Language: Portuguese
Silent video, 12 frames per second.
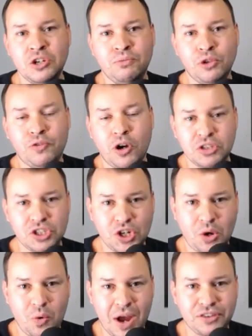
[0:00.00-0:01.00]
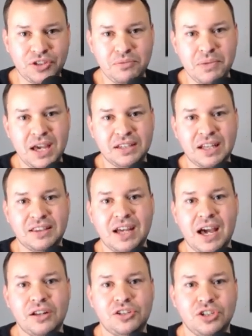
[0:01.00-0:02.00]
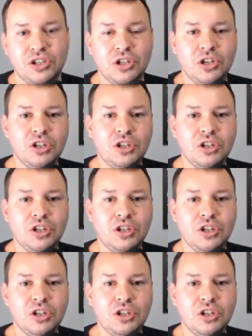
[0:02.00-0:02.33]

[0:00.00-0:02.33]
por volta de quatro e meia da tarde,